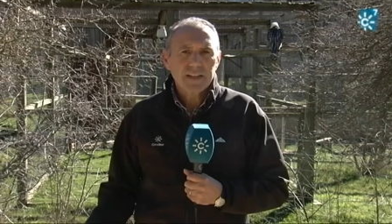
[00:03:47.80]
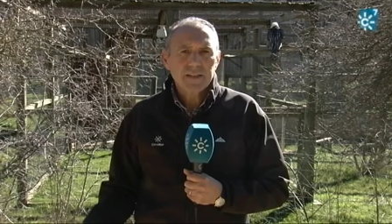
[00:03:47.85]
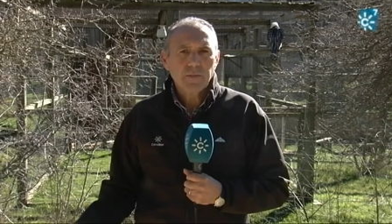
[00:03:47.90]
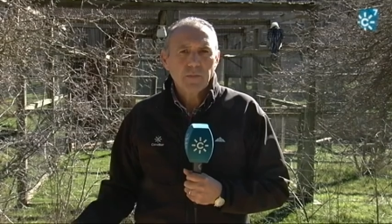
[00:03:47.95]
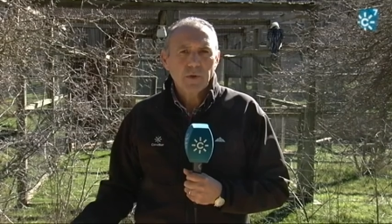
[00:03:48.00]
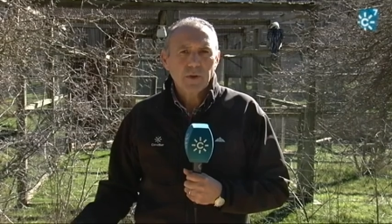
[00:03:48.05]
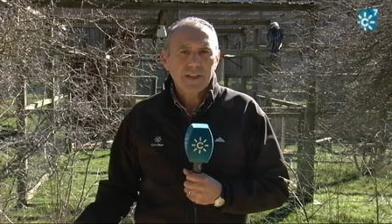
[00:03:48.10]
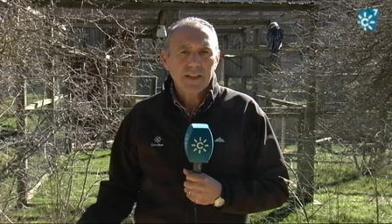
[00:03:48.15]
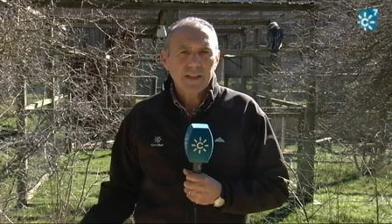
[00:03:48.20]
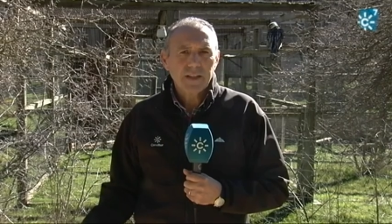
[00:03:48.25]
es
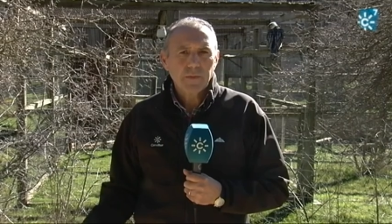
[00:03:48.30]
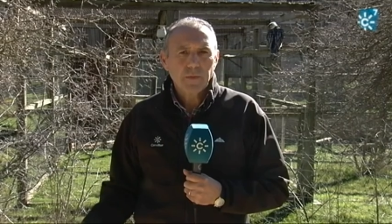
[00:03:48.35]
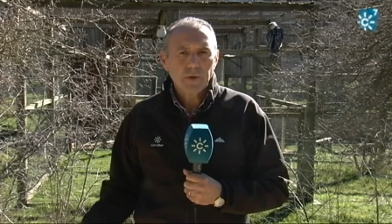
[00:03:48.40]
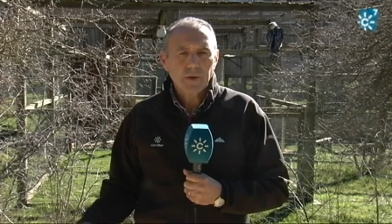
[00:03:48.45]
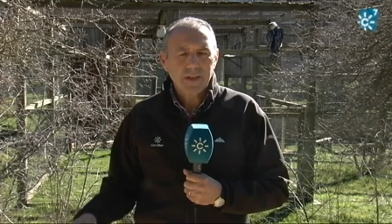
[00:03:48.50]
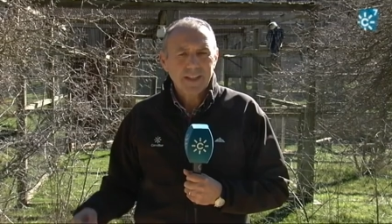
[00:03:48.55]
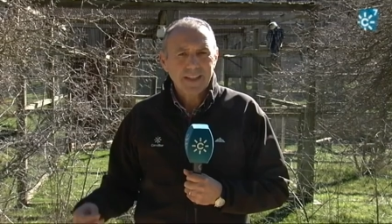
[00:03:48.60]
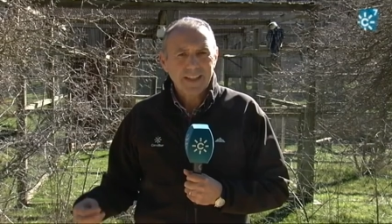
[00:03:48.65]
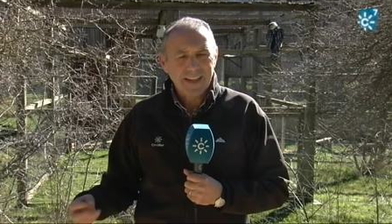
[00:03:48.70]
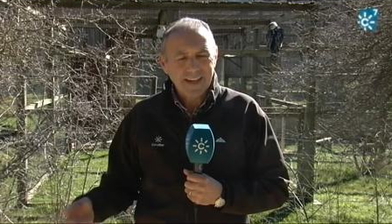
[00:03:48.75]
importante
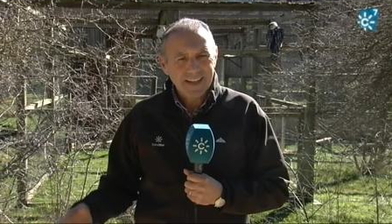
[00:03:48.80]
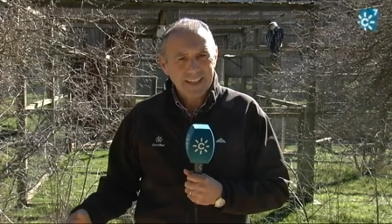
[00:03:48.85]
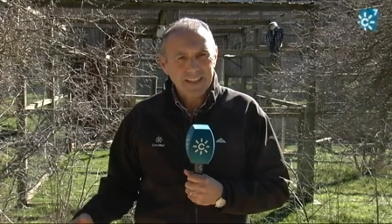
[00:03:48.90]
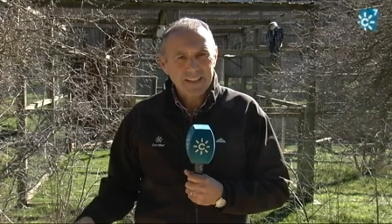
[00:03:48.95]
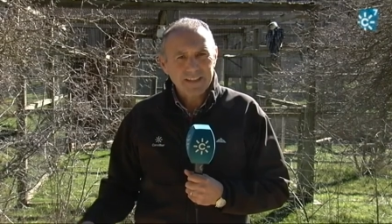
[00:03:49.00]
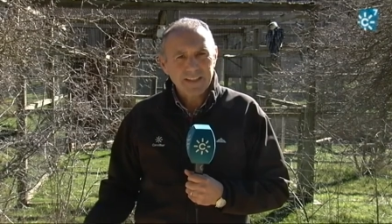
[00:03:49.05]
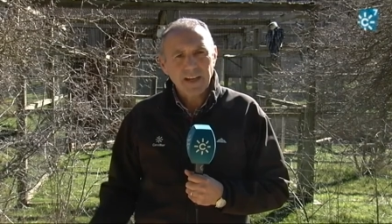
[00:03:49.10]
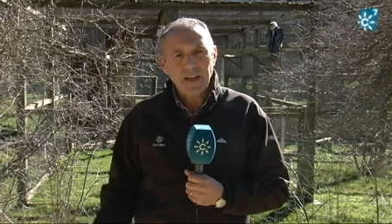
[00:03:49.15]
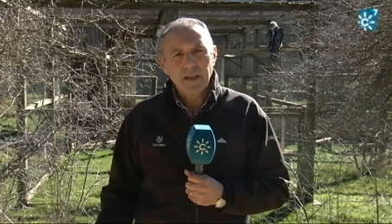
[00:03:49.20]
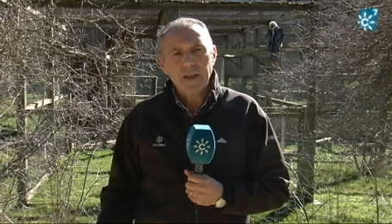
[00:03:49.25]
porque de aquí
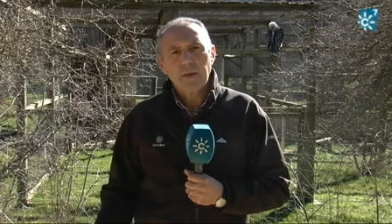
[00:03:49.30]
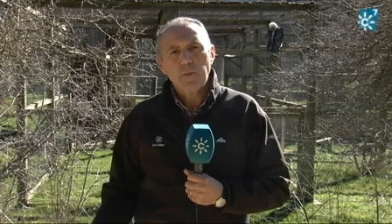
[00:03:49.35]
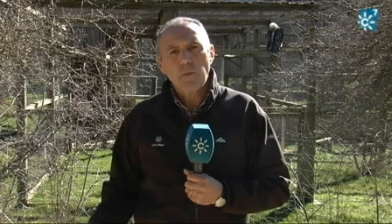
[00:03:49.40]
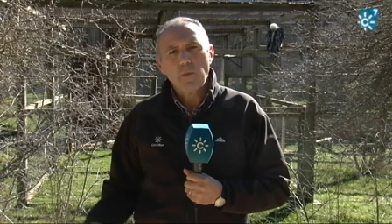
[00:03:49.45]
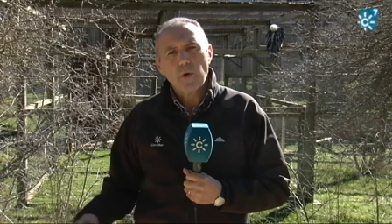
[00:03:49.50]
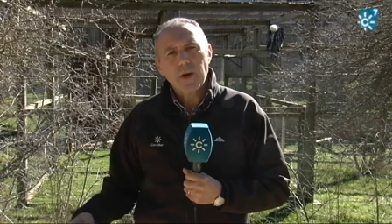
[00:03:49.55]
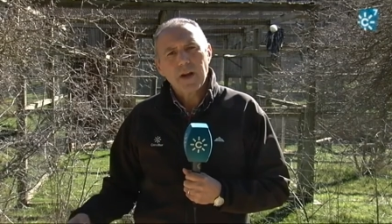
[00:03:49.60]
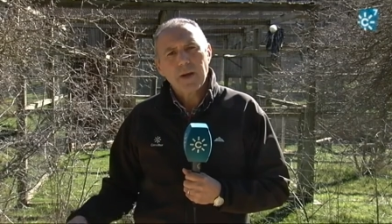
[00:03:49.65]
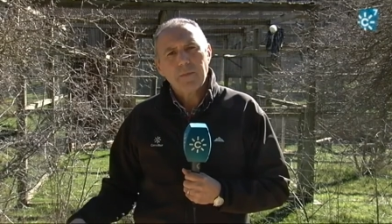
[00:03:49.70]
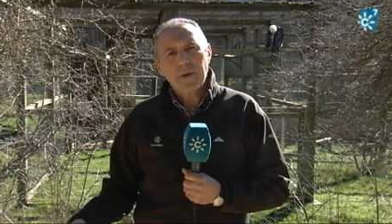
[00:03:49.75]
sale buena